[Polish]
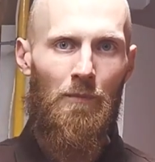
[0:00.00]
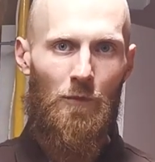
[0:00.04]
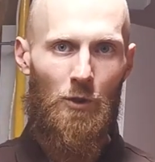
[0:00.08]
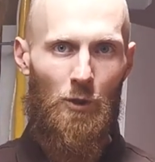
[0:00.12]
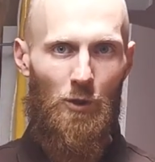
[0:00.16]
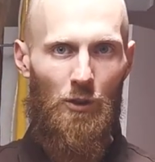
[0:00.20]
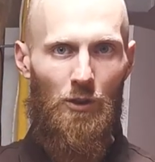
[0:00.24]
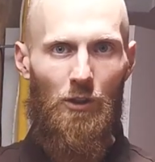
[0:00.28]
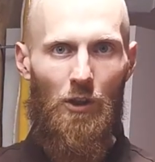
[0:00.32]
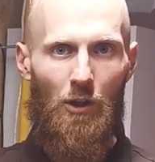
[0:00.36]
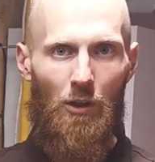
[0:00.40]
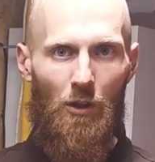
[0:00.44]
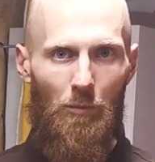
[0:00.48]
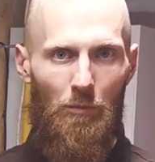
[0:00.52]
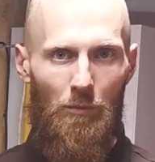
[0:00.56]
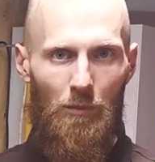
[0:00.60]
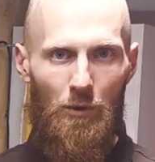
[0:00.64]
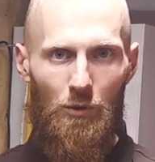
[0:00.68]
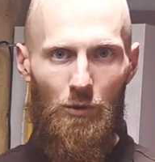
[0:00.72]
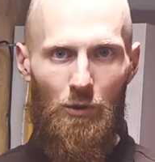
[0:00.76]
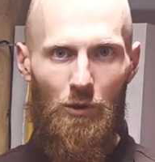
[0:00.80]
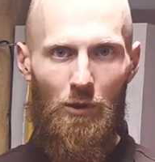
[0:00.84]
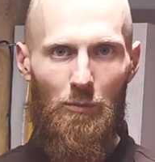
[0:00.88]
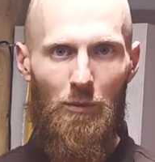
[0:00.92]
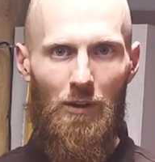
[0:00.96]
czyli dom,
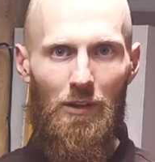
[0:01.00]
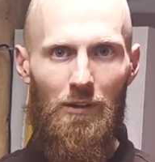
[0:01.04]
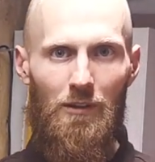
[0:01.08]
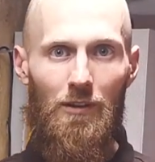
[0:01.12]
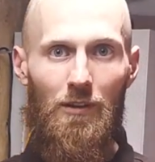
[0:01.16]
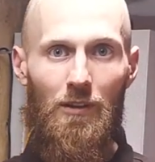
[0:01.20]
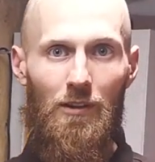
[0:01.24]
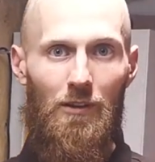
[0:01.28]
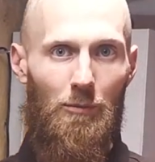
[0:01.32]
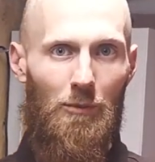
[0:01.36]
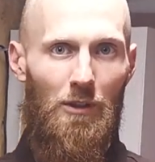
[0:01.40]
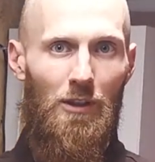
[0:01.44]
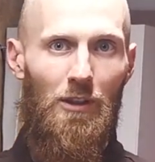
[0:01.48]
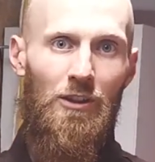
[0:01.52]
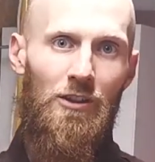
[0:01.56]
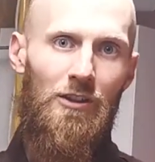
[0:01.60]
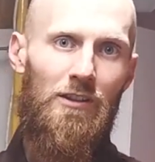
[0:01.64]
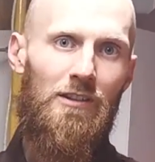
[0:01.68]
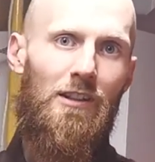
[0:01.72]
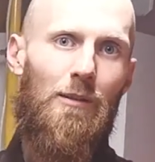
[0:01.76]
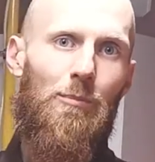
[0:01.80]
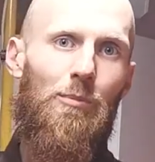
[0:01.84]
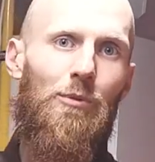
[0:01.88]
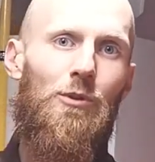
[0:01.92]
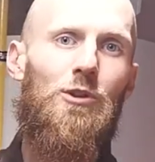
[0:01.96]
który ma coraz mniejsze
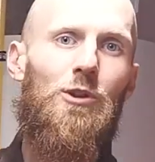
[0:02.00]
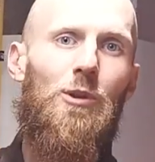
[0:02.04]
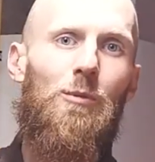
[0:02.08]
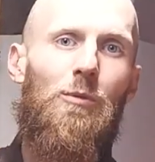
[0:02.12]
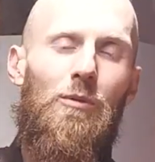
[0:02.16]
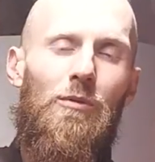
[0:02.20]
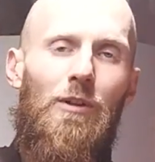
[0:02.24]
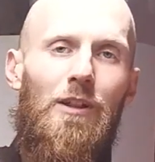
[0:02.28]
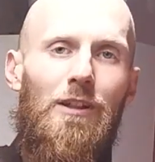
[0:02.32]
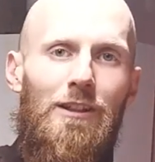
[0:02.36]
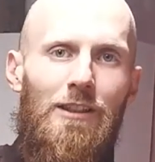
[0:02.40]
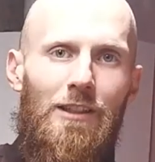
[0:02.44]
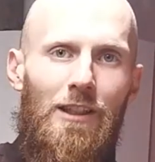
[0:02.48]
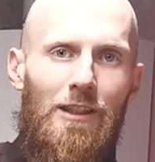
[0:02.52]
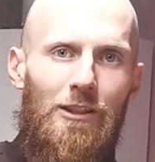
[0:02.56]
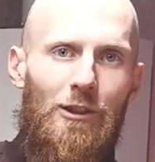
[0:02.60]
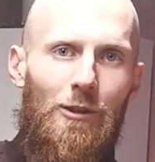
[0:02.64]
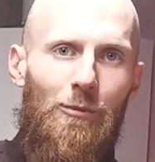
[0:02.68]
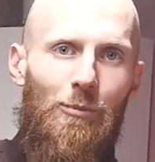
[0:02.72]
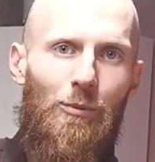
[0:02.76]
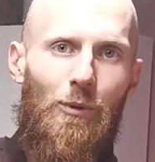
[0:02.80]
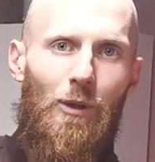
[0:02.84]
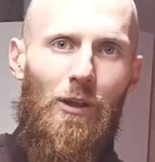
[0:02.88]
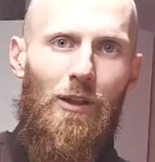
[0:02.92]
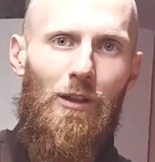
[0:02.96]
zapotrzebowanie na
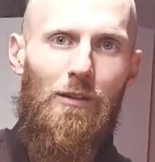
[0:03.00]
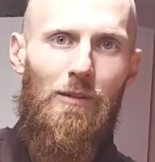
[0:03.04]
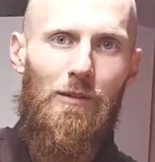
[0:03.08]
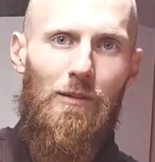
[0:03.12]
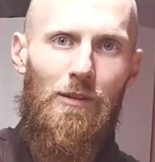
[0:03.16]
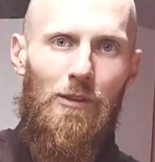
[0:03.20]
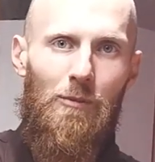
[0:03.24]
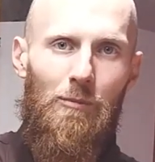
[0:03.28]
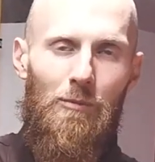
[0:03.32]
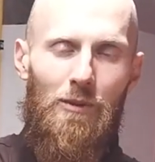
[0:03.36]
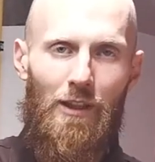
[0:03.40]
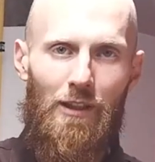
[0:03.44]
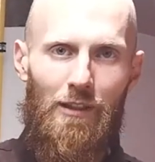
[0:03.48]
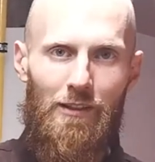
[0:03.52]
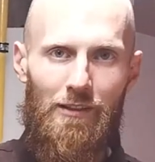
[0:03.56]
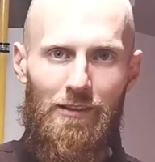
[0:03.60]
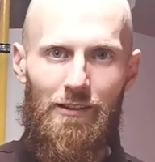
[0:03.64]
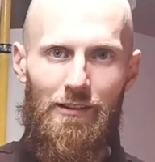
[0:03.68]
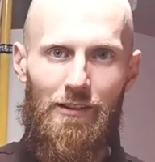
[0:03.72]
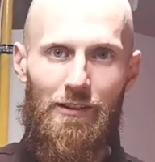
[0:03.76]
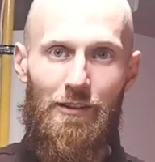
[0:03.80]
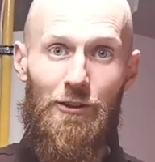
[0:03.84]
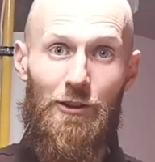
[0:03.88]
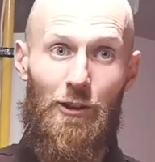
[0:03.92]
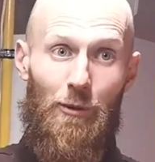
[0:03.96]
ciepła, im
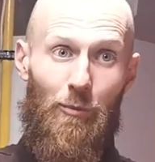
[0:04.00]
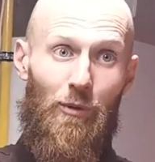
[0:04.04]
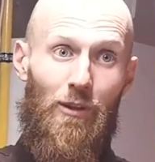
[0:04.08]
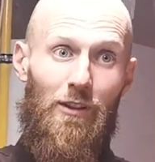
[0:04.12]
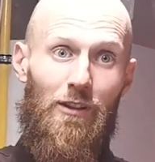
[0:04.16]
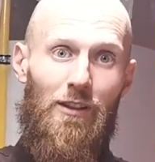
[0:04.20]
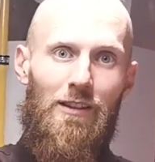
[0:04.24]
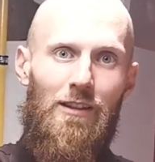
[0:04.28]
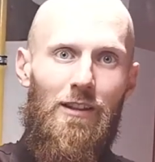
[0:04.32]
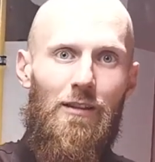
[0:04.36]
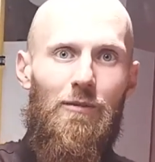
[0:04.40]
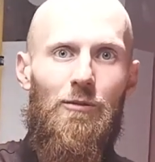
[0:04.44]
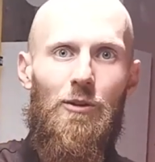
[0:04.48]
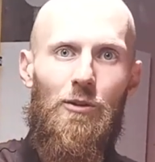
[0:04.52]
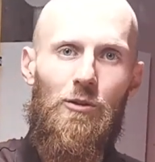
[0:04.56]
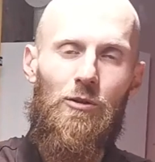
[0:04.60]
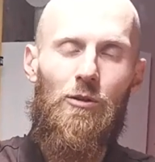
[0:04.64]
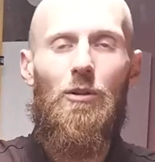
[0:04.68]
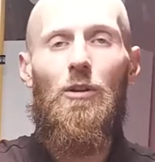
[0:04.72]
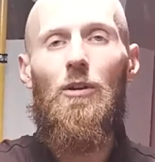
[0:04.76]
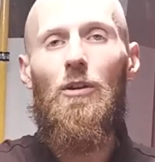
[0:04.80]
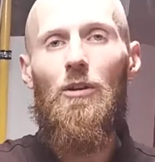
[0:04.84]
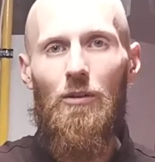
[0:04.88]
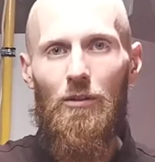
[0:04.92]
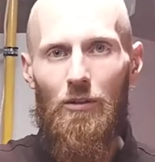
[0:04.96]
jest cieplej na zewnątrz.
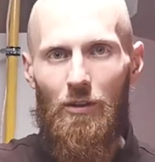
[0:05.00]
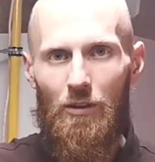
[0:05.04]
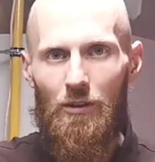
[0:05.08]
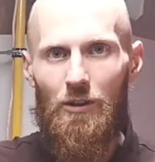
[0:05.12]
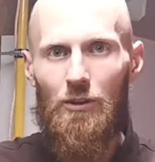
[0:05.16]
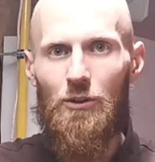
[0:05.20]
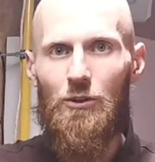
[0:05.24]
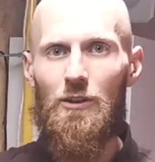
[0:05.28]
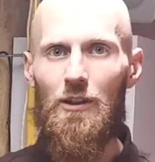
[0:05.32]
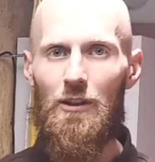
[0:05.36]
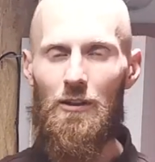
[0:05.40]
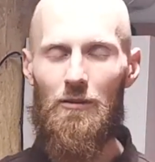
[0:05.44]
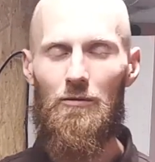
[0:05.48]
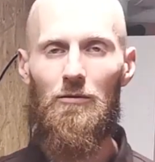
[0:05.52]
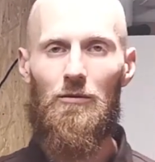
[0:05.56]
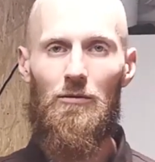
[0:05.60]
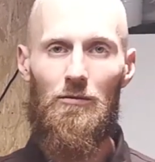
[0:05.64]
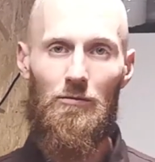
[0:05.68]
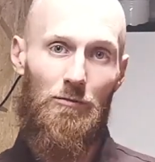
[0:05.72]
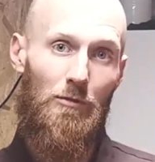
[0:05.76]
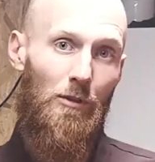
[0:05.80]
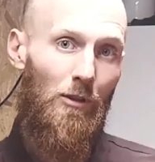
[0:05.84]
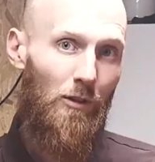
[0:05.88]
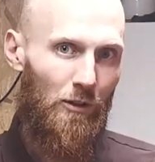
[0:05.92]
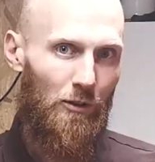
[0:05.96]
No logiczne,
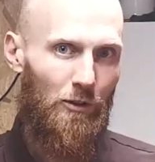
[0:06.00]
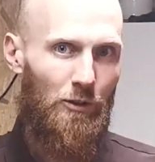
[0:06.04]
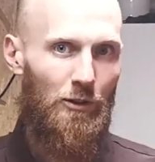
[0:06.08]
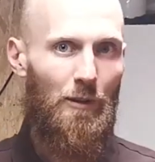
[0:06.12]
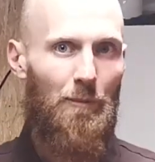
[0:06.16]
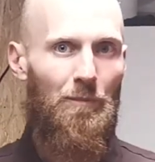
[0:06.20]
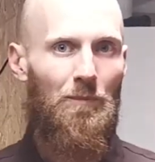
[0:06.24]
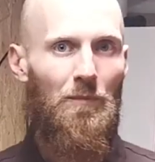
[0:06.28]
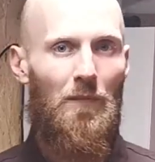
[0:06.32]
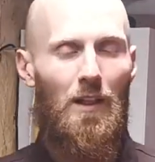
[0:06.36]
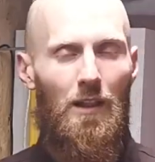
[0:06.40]
logiczne.